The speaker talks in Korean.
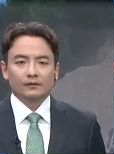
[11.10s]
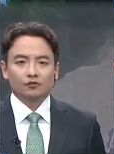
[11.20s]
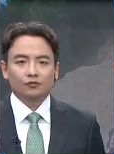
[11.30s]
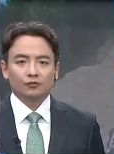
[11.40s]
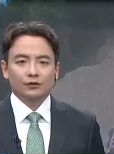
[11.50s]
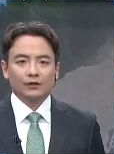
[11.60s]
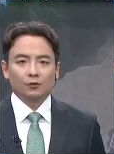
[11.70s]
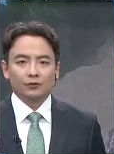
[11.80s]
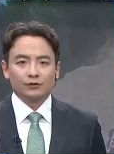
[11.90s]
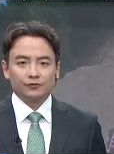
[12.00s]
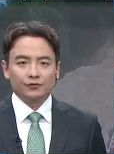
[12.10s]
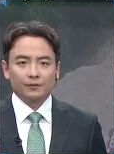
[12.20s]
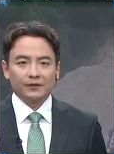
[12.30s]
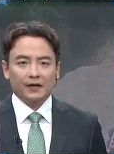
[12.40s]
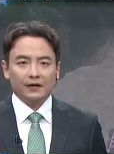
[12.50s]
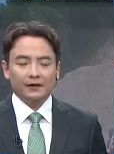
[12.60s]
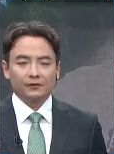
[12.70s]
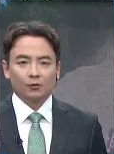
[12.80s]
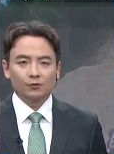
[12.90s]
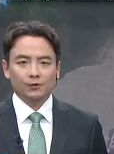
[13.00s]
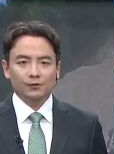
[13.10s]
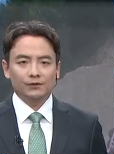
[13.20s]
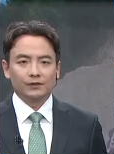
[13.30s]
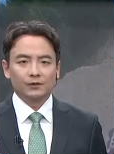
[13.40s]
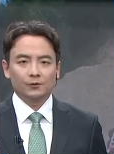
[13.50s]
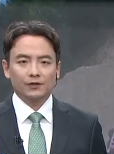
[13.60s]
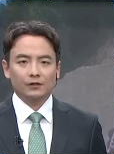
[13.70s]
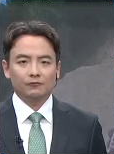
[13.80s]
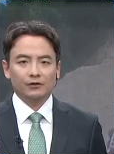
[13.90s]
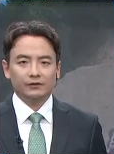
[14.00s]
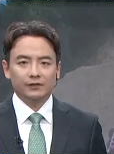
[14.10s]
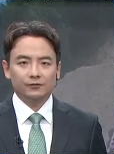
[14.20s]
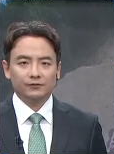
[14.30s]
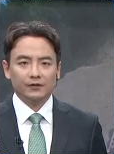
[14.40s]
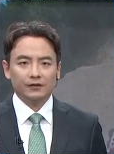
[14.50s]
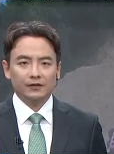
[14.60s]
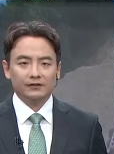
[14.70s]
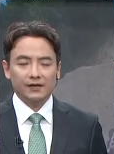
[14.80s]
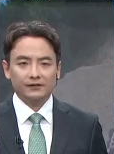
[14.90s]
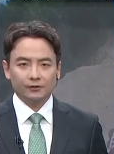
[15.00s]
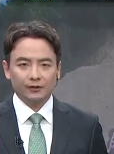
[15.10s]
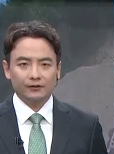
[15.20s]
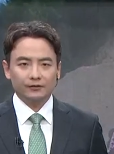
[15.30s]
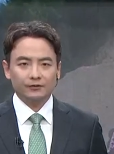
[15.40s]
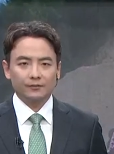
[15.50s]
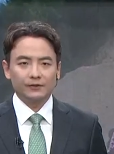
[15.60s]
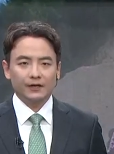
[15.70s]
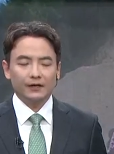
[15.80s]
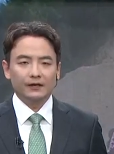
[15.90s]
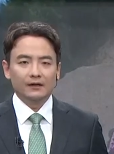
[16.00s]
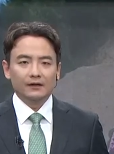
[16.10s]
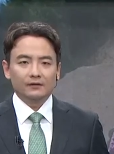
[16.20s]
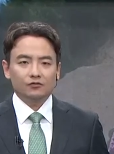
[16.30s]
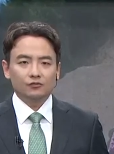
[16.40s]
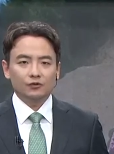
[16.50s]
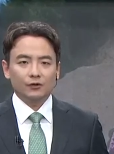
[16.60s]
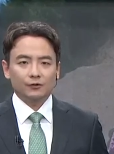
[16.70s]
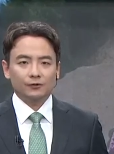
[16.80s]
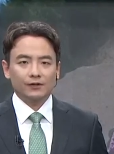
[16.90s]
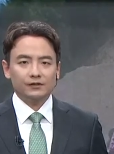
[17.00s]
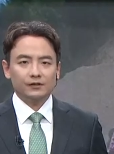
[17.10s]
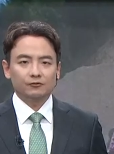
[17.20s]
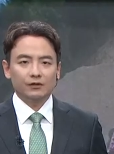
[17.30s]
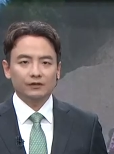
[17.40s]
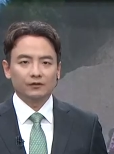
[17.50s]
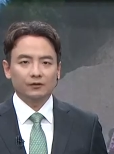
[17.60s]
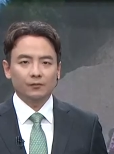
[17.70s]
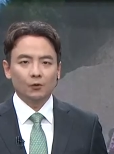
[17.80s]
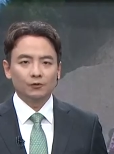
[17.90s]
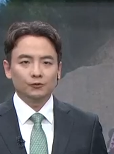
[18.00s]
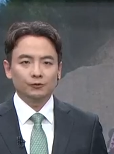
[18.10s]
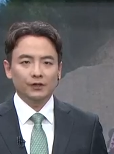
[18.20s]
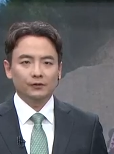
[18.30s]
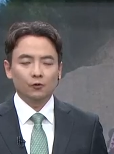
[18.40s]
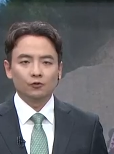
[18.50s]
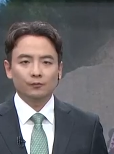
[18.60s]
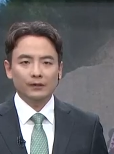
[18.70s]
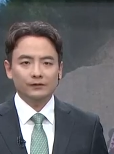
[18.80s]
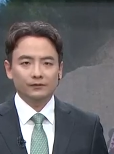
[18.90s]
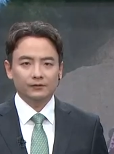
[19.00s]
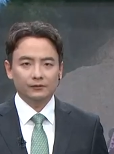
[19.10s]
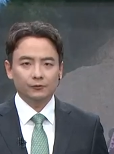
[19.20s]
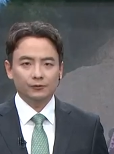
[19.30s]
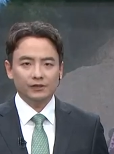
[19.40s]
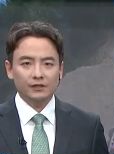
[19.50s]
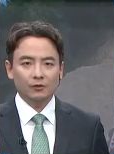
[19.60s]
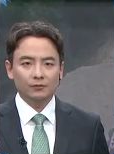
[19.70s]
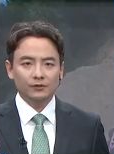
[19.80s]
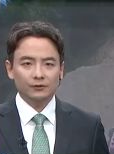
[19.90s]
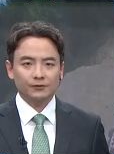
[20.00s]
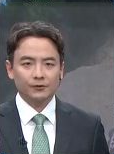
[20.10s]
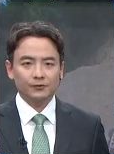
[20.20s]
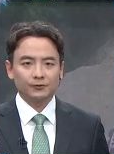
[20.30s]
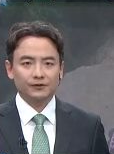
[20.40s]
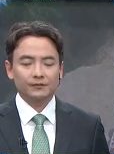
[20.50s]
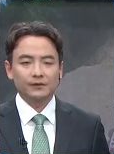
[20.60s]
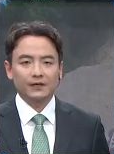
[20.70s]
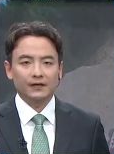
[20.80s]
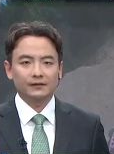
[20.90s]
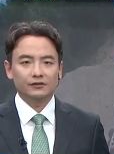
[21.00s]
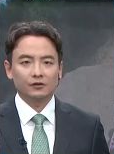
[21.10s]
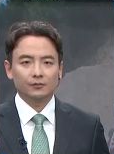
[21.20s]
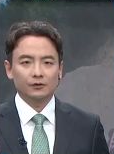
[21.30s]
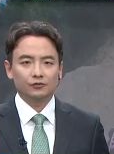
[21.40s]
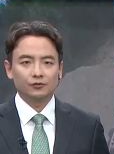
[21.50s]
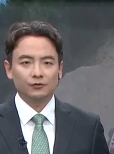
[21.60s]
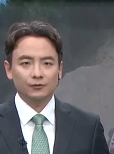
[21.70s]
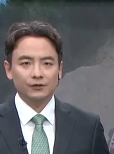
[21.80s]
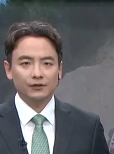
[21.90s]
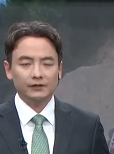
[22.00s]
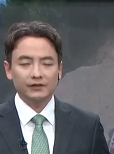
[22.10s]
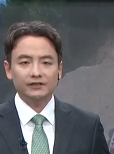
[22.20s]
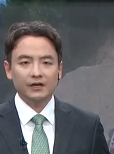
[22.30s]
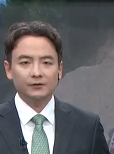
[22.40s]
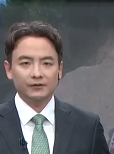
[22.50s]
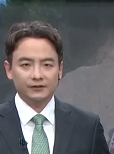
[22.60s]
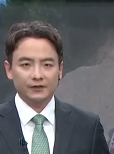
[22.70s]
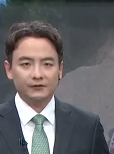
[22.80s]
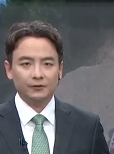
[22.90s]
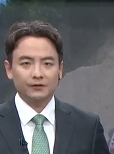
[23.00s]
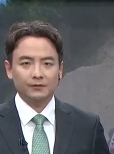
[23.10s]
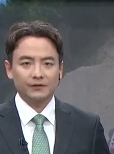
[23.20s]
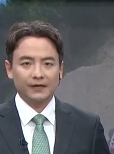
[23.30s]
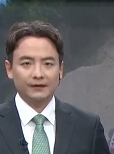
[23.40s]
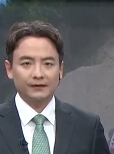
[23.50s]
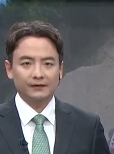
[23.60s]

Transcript: 충북엔 오늘 순서입니다. 농촌 근로자를 위한 기숙사가 제천에 들어섭니다. 충북 여섯 개 시군에 이어 보은군이 교육발전특구 시범지로 선정됐습니다. 지역별 주요 소식 이자현 기자가 전해드립니다.